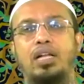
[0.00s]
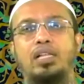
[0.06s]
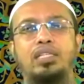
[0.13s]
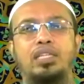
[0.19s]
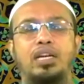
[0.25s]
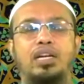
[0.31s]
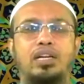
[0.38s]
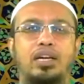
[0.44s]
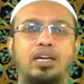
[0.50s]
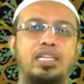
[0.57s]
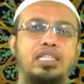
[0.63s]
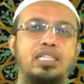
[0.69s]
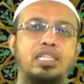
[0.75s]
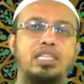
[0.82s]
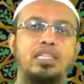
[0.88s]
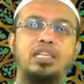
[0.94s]
কালচার এটা
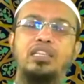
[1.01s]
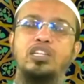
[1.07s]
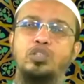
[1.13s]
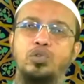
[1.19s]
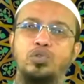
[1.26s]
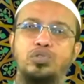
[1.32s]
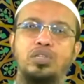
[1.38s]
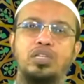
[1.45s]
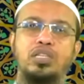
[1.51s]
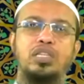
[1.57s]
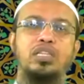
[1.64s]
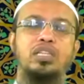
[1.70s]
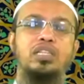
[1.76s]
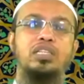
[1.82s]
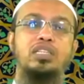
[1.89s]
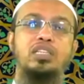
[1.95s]
কৃষ্টি তাদের
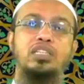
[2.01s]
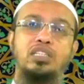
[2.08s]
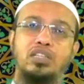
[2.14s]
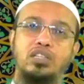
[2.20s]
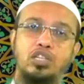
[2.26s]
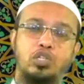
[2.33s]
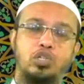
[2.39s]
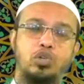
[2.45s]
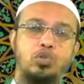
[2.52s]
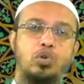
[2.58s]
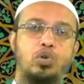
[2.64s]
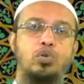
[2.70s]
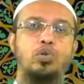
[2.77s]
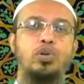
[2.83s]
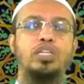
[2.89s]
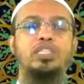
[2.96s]
সংস্কৃতি তাদের সাদৃশ্য
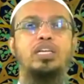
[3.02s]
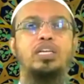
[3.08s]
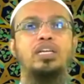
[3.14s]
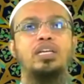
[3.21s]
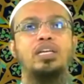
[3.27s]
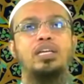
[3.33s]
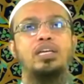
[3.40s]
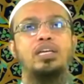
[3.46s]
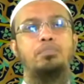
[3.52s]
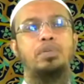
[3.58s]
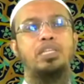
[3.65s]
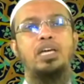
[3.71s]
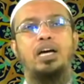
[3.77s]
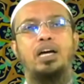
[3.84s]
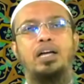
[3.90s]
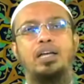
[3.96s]
গ্রহণ হয়ে যায়
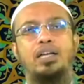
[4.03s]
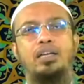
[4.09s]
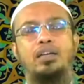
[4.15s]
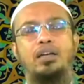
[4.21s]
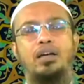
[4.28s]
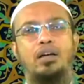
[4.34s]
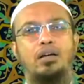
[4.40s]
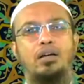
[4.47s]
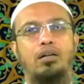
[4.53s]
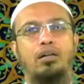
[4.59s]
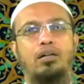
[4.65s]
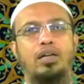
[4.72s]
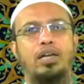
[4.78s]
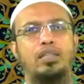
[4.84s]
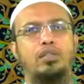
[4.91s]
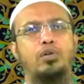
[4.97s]
বিধায়
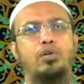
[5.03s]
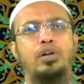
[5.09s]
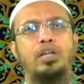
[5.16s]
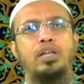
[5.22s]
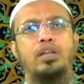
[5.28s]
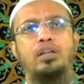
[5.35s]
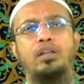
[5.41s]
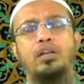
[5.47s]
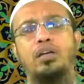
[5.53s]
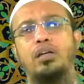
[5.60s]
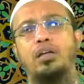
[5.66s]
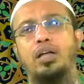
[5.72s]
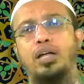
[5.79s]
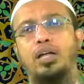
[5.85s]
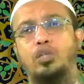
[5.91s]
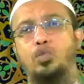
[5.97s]
এ ধরনের
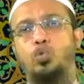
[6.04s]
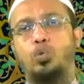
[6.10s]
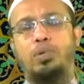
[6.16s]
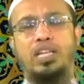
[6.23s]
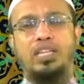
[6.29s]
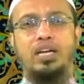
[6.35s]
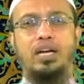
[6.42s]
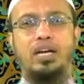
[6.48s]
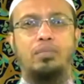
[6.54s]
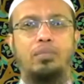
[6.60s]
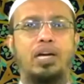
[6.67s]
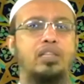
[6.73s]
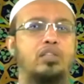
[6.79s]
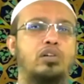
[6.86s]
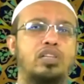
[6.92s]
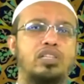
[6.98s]
চুল বাঁধা
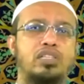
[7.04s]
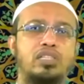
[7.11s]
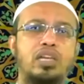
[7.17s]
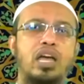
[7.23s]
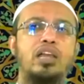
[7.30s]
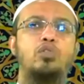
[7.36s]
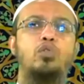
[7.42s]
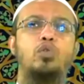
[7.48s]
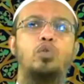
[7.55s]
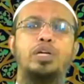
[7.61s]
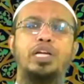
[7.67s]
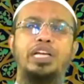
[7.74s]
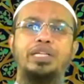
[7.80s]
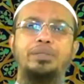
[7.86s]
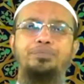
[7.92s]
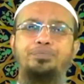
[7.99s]
বা এ ধরনের
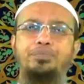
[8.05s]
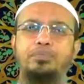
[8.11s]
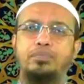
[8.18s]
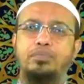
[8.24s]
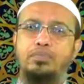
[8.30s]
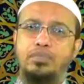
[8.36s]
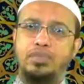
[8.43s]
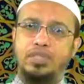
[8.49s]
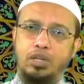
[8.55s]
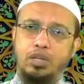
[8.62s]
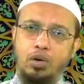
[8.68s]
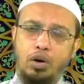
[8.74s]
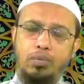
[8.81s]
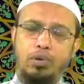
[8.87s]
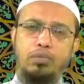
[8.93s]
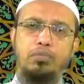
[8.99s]
স্টাইলগুলোকে
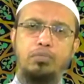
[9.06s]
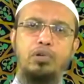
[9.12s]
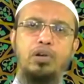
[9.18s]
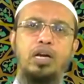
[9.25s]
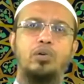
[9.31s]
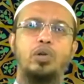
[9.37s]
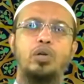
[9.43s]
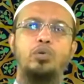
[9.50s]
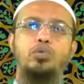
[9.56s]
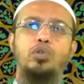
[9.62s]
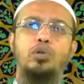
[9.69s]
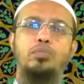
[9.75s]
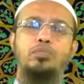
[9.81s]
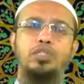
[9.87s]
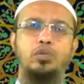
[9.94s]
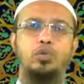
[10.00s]
অবলম্বন না করাই
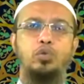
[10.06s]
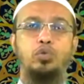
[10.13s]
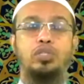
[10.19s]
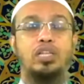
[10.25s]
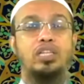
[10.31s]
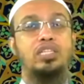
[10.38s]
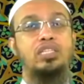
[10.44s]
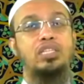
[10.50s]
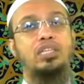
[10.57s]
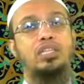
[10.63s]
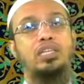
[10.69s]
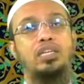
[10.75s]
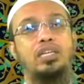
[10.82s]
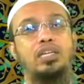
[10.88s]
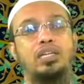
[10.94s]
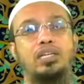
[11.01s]
উত্তম যেগুলো তাদের
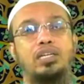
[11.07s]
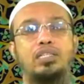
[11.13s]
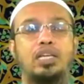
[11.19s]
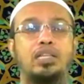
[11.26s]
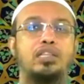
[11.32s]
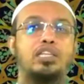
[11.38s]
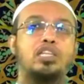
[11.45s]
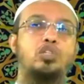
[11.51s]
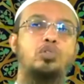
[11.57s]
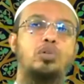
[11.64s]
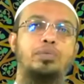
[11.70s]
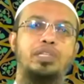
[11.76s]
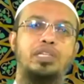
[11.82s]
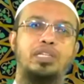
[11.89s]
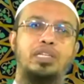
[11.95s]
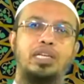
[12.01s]
সাথে সাদৃশ্য
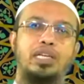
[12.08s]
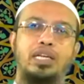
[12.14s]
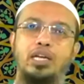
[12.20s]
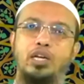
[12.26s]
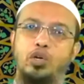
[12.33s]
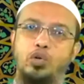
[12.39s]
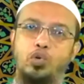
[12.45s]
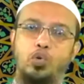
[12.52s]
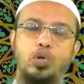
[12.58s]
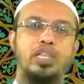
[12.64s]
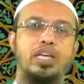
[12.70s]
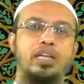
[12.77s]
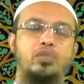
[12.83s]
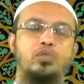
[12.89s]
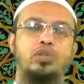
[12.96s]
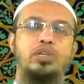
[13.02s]
আমাদেরকে করে
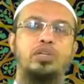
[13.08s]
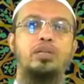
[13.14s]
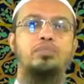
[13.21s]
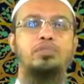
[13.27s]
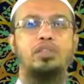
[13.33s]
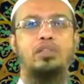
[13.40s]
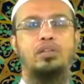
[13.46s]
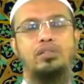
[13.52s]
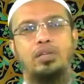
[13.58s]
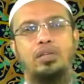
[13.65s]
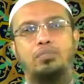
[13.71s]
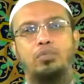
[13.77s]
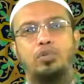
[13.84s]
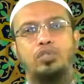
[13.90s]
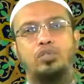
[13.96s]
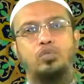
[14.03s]
দেয় রসুল করিম সাল্লাহ
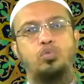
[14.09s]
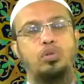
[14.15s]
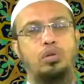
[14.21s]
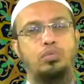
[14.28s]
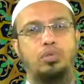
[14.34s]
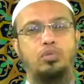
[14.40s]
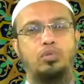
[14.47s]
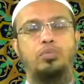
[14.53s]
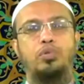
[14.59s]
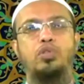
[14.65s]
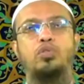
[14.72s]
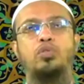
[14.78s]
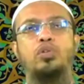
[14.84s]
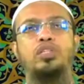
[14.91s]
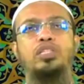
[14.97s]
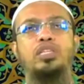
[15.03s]
সাল্লাম বলেছেন সোনাবুদাউদ
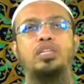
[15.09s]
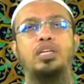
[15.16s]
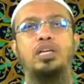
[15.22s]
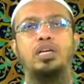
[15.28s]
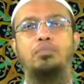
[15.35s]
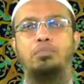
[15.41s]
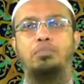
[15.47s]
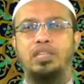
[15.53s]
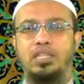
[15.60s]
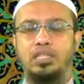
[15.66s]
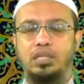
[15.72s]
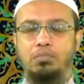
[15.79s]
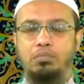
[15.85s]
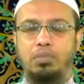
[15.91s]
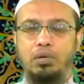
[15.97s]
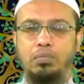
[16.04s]
বর্ণিত হয়েছে
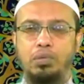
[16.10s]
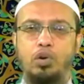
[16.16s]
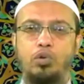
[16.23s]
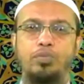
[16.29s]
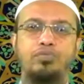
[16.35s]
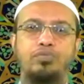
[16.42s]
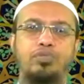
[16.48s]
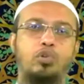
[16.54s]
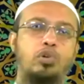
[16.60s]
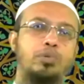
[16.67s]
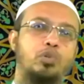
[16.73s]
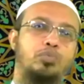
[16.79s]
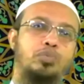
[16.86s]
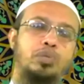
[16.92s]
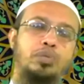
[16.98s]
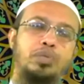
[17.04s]
মান্তাসাবভাবে কমিন
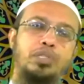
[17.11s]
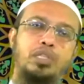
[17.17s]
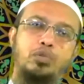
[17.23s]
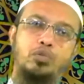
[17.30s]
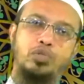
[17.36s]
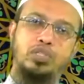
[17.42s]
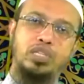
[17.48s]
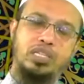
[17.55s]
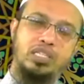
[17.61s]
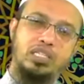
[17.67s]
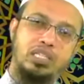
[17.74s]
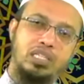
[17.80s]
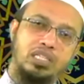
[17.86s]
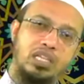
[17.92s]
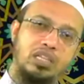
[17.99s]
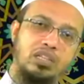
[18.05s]
ফাহমিন হুম যে ব্যক্তি কোনো জাতির
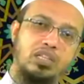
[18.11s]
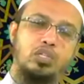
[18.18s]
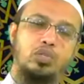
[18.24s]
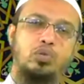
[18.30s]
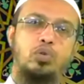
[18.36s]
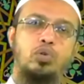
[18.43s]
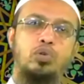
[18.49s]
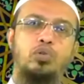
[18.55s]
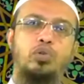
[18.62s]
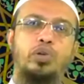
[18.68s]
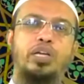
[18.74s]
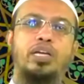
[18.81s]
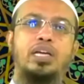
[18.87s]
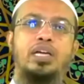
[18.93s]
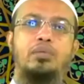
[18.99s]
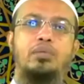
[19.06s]
সাথে সাদৃশ্য গ্রহণ
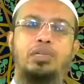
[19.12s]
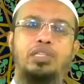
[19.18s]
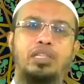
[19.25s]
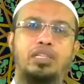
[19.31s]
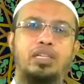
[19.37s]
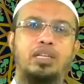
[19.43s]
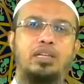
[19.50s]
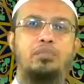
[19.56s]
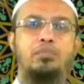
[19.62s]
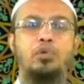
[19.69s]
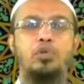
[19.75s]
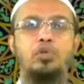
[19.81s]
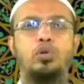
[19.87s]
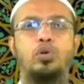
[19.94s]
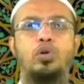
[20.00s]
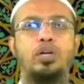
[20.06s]
করে বা তাদের
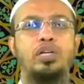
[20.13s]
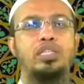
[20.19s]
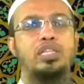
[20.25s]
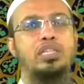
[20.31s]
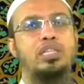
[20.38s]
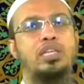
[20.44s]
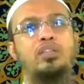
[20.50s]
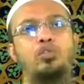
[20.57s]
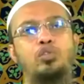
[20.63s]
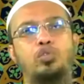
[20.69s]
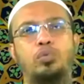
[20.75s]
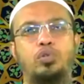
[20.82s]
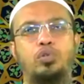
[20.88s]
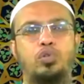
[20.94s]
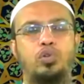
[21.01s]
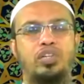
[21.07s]
মতো হয় সে তাদের
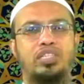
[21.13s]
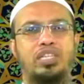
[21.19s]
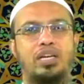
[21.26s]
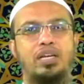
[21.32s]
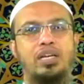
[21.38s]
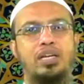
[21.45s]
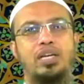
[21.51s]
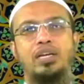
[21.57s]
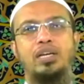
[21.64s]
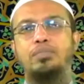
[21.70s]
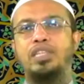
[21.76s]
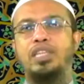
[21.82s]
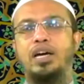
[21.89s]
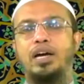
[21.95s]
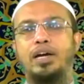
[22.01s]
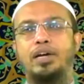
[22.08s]
অন্তর্ভুক্ত হয়ে যায়
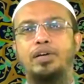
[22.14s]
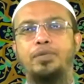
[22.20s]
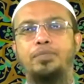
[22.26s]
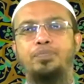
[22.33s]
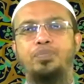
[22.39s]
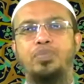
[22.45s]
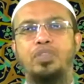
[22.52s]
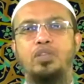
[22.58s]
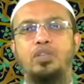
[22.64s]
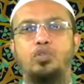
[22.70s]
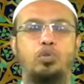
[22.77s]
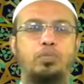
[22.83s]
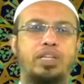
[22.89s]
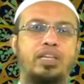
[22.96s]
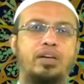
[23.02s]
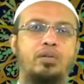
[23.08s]
বিধায়
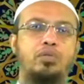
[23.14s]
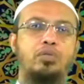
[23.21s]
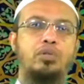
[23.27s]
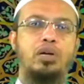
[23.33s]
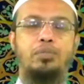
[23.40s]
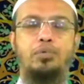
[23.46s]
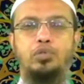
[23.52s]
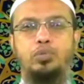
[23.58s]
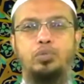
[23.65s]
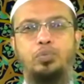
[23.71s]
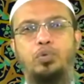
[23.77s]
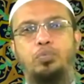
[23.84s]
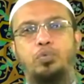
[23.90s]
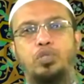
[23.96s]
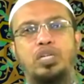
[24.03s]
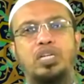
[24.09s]
চুল বাঁধা হোক কাপড়
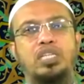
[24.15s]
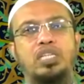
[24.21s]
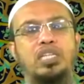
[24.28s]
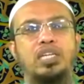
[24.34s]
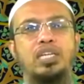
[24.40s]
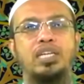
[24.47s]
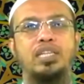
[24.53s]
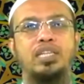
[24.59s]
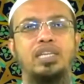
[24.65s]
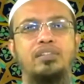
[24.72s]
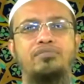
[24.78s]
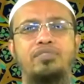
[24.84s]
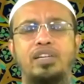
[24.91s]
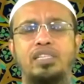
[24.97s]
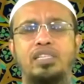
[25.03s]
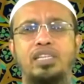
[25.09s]
চোপড় পোশাক আশাকের ক্ষেত্রে
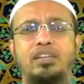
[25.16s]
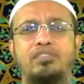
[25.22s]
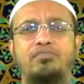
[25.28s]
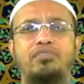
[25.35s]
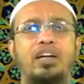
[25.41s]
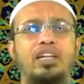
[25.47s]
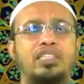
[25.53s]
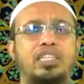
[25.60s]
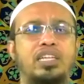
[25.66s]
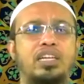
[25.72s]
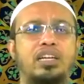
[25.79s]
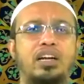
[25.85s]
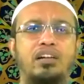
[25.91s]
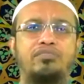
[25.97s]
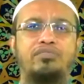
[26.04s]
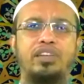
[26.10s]
ফাসেক ফাজের
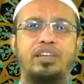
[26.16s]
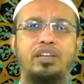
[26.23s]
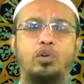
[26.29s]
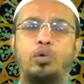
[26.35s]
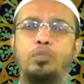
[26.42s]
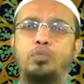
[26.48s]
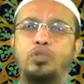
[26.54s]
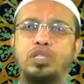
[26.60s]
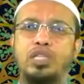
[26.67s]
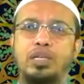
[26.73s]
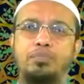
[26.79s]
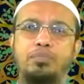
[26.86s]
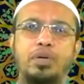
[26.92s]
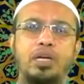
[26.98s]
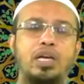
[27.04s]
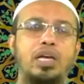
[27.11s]
কাফের
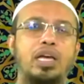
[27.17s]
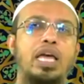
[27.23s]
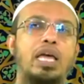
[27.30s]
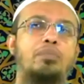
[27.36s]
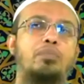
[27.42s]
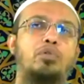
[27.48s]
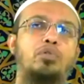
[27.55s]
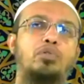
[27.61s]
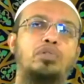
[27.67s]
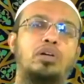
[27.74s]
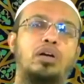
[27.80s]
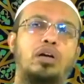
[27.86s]
অমুসলিম এবং